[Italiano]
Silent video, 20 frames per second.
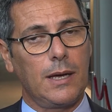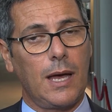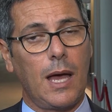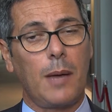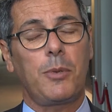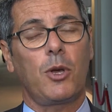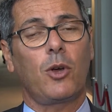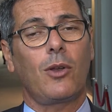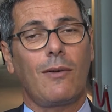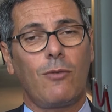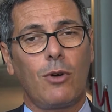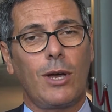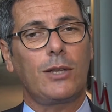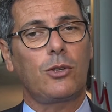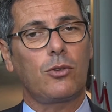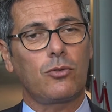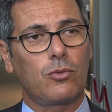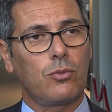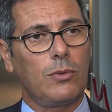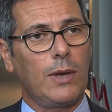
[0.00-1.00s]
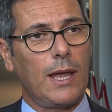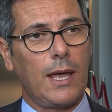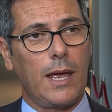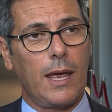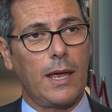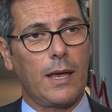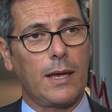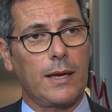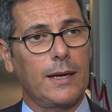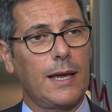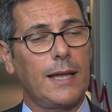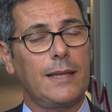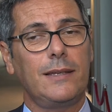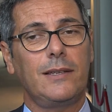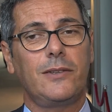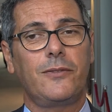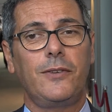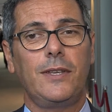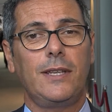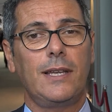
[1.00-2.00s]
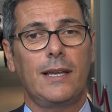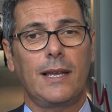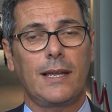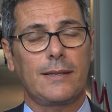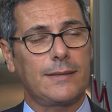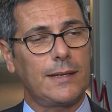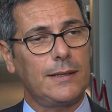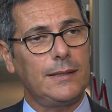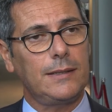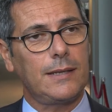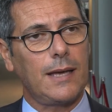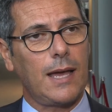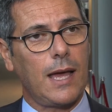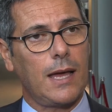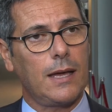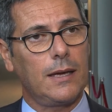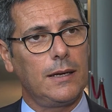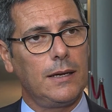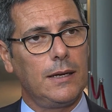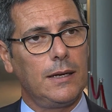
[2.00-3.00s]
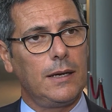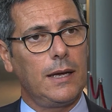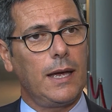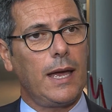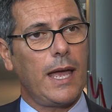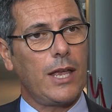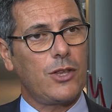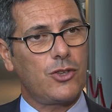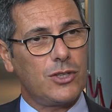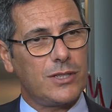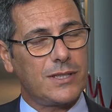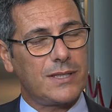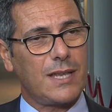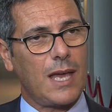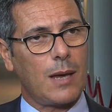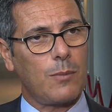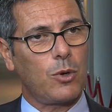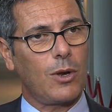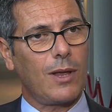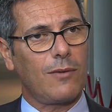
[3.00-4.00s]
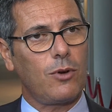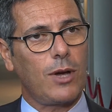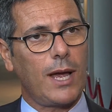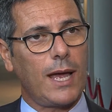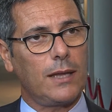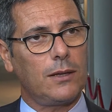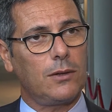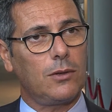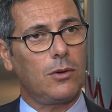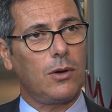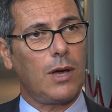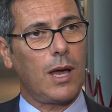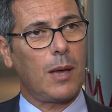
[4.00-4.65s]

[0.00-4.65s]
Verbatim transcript: Abbiamo lavorato sulle grandi sfide della sanità, e ci stiamo lavorando.